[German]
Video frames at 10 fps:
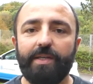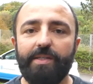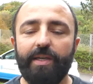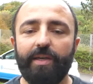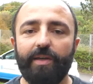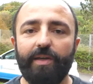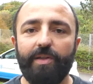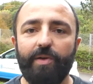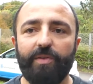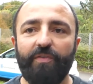richtig,
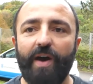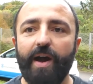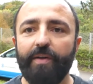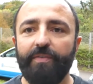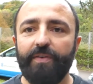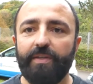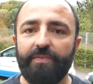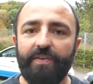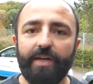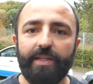genau. Der, Fahr, der
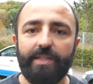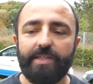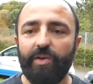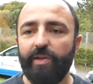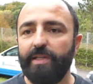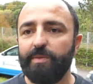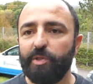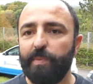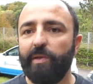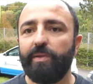Faridin Zikoli zum
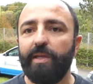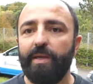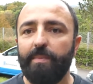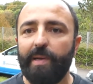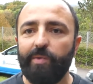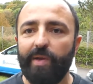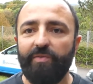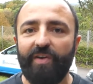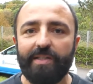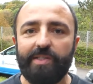Beispiel oder der Manuel
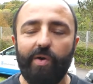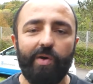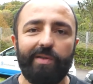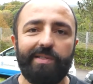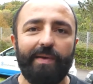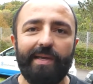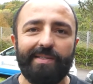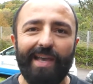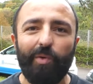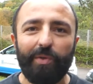Fazio, zwei
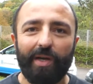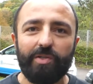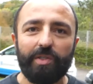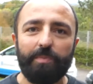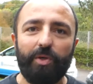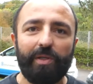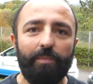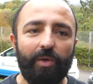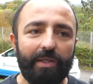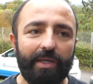sehr gute mhm.
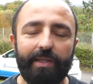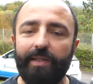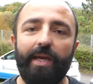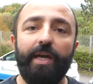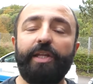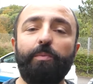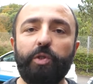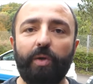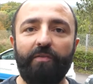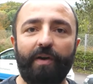Anschlussmöglichkeiten. Die
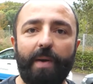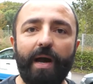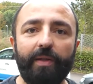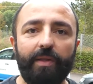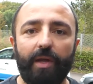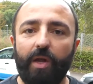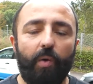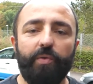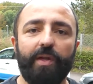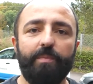musst du einfach machen
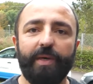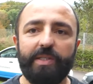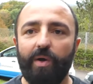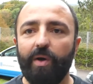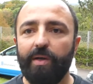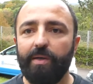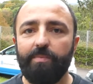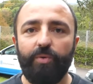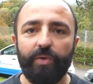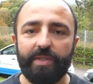und dann brichst du auch im
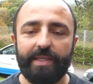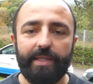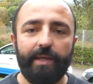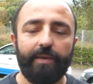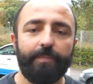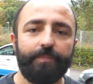ähm, Buch das Genick.